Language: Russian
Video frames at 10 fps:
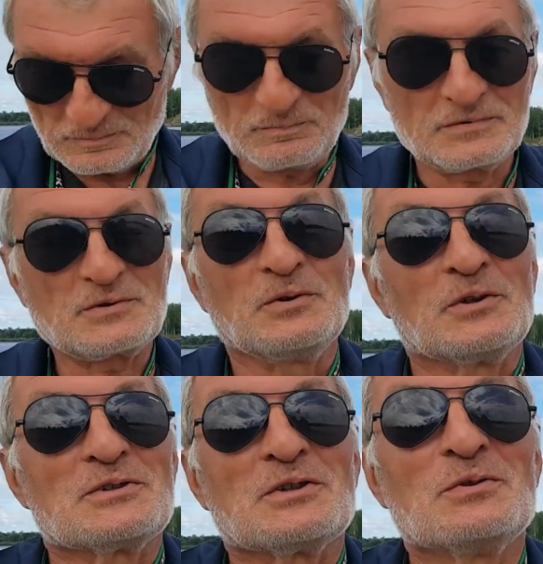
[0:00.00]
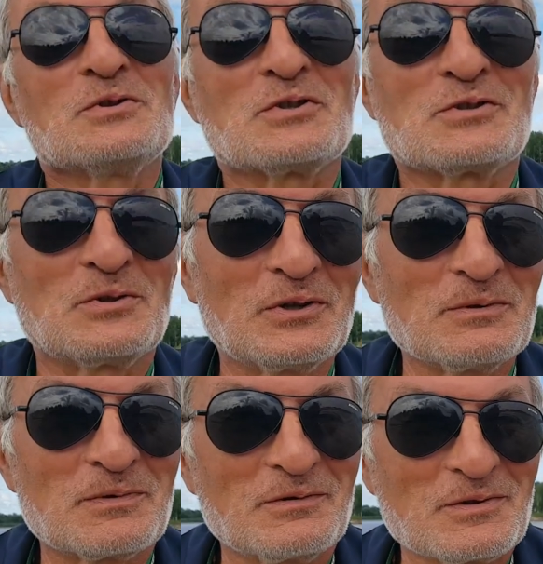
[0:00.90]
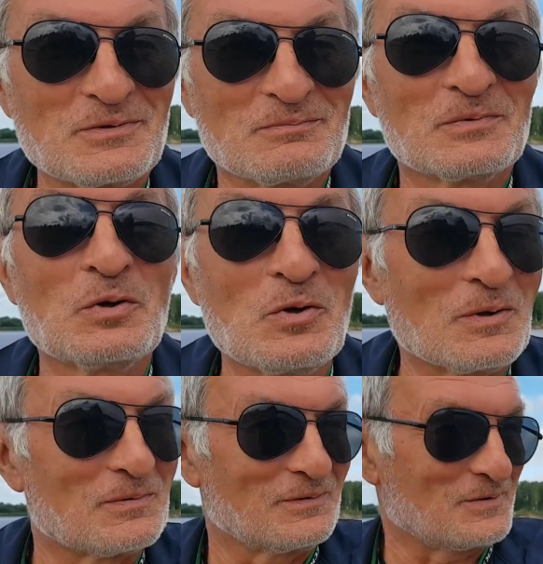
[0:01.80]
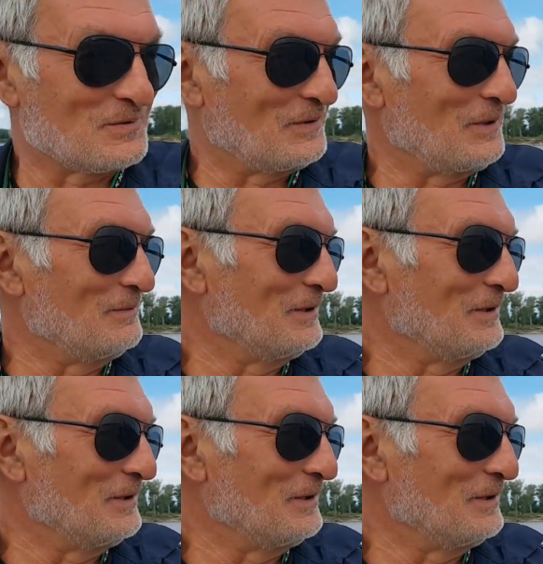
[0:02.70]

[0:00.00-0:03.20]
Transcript: сколько захочется, столько и провожу. Много ну, провожу. я знаю, что